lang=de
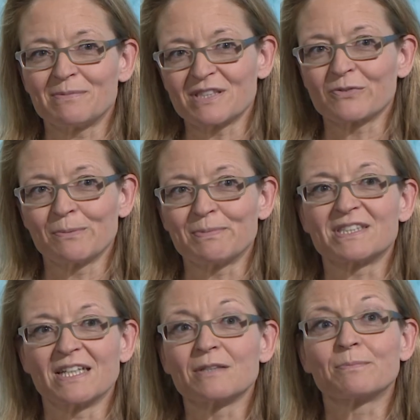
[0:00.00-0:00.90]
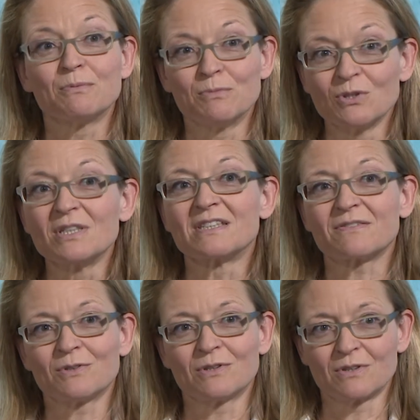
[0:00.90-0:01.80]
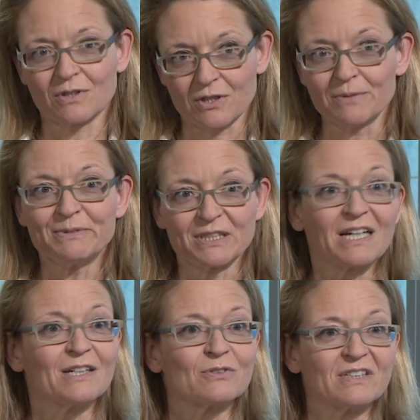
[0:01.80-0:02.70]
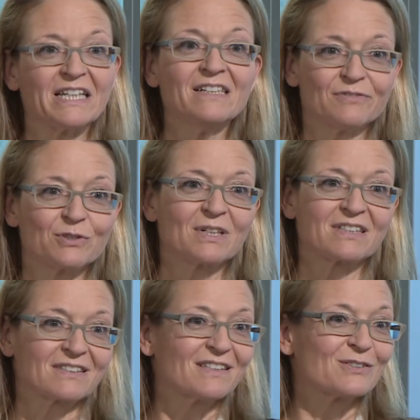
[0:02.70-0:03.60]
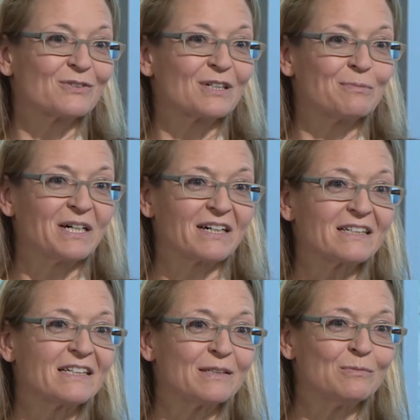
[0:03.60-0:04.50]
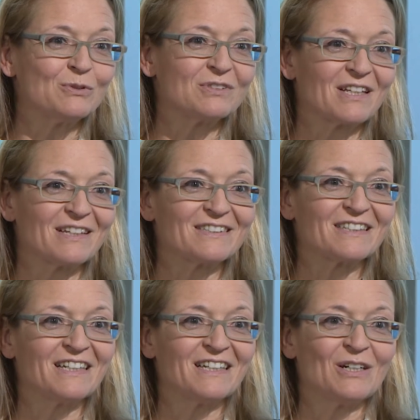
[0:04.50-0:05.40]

bis zwei Patienten pro Monat, die kommen, Rat und Hilfe suchen nach so einer Behandlung im Ausland.